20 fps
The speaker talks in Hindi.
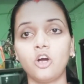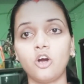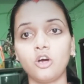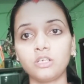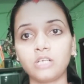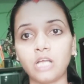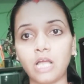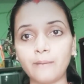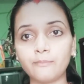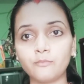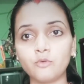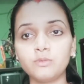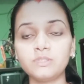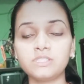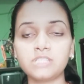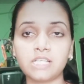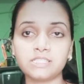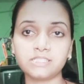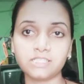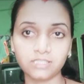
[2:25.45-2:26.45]
और काम को भी
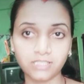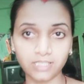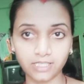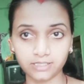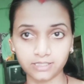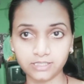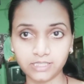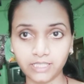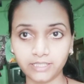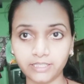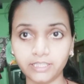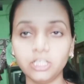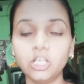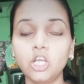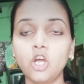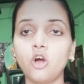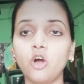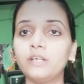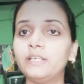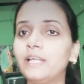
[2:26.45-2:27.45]
साथ साथ करते जाइए
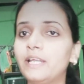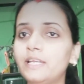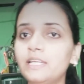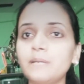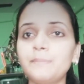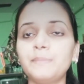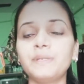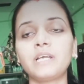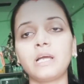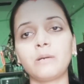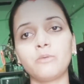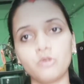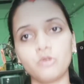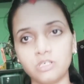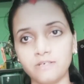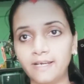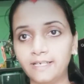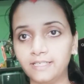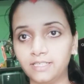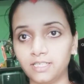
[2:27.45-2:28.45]
और डेली अपने कामों को
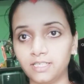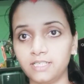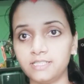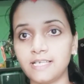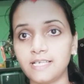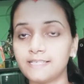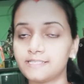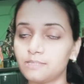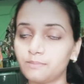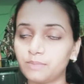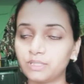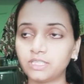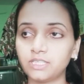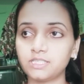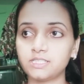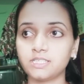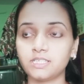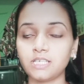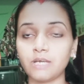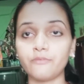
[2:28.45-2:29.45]
डिवाइड कर लीजिए ऐसा मत
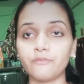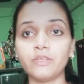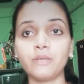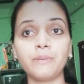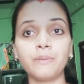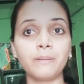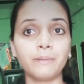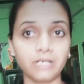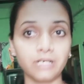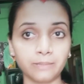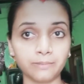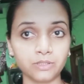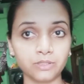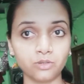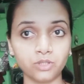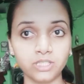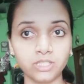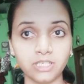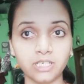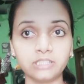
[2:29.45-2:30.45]
कीजिए कि आप एक वीक बार कपड़ा
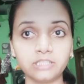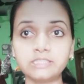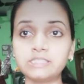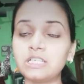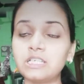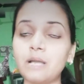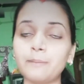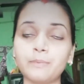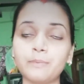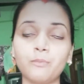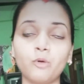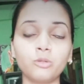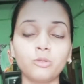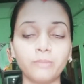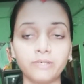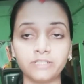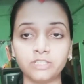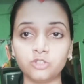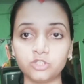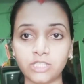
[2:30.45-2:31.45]
धोइएगा जिससे तो आप बहुत
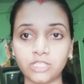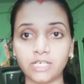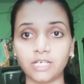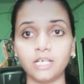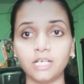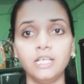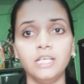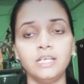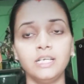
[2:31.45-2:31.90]
बर्डन हो जाएगा